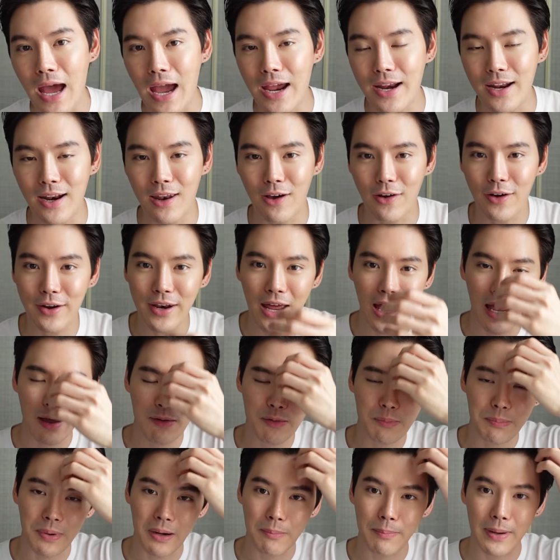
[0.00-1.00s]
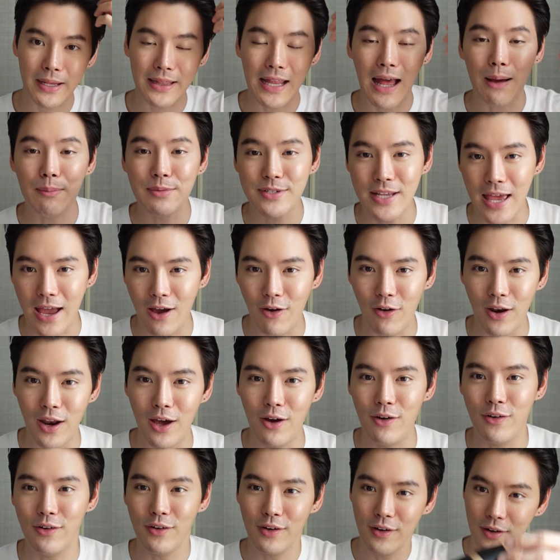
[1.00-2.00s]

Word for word: ใดเนี่ยเราก็ใดให้มันเป็นไปตามแสงของเรา